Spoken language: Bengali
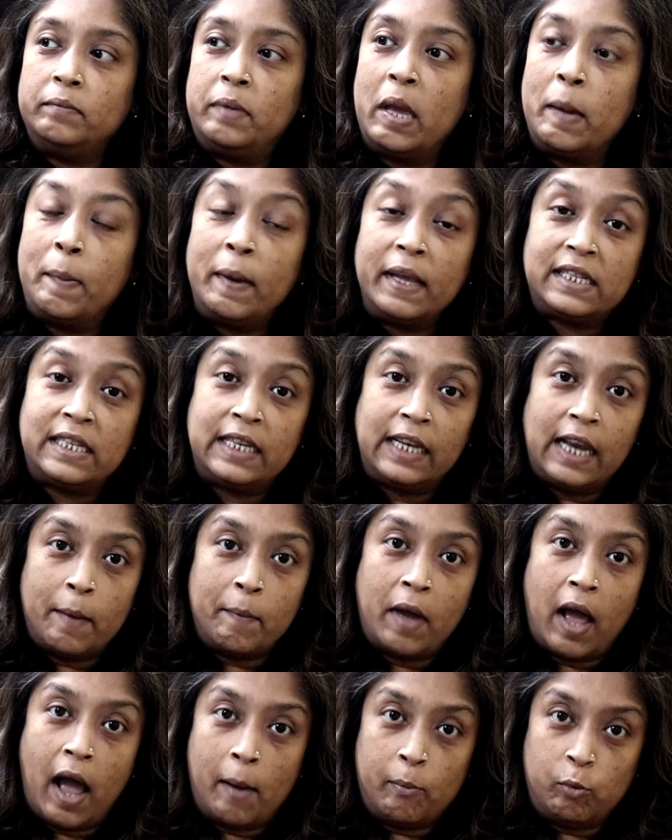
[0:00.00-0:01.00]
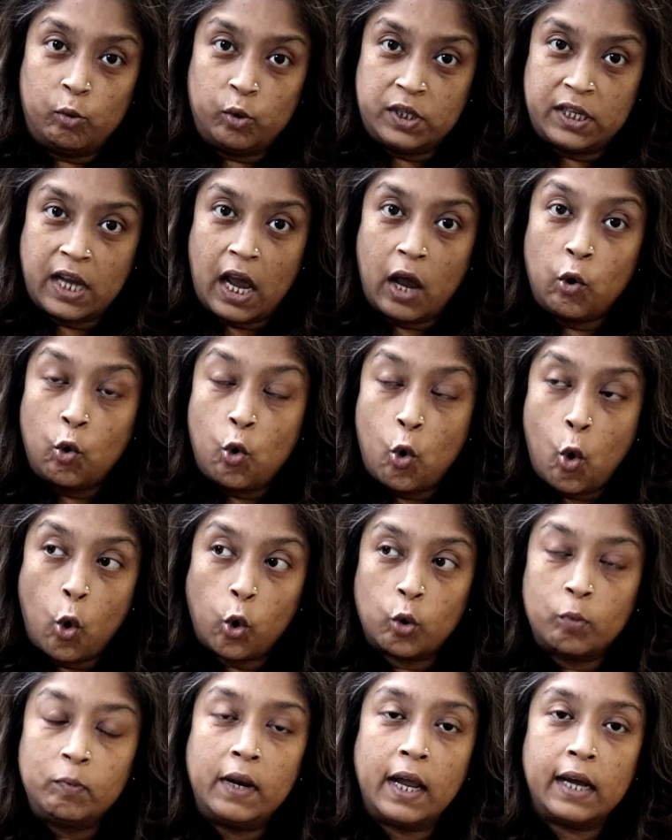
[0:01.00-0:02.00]
ভেবেছিলাম খাবো যা
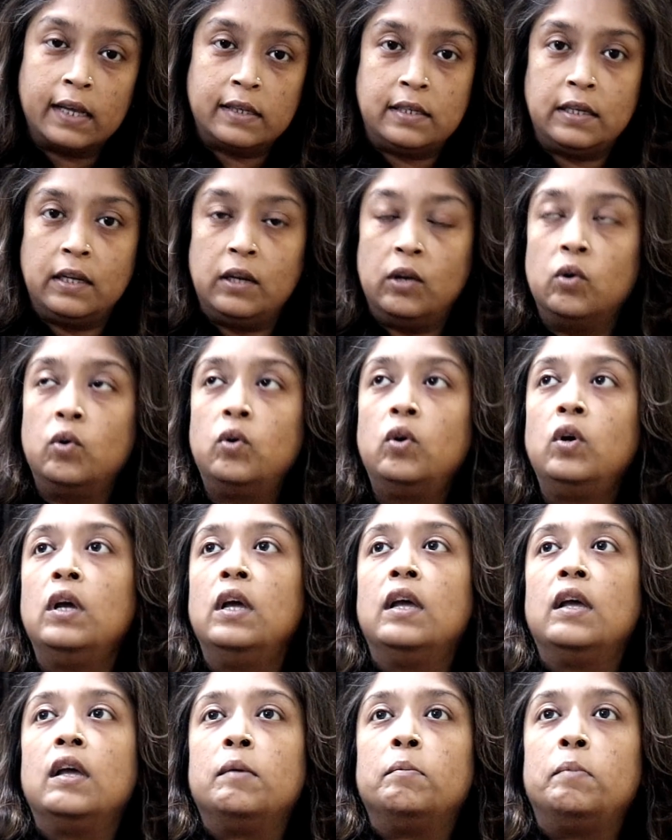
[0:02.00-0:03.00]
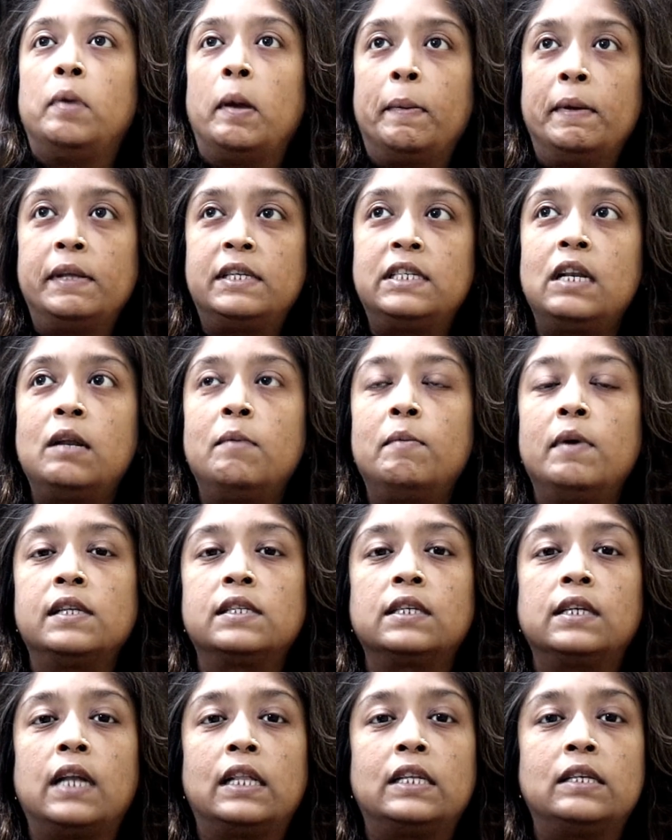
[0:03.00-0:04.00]
গরম লাগছিল ভেবেছিলাম
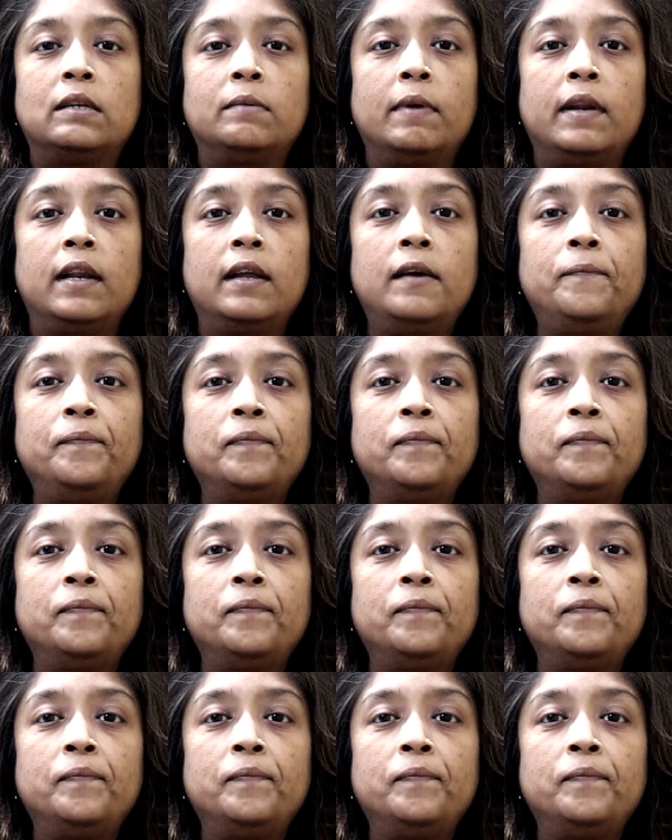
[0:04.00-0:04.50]
আজকে রাত্রেবেলা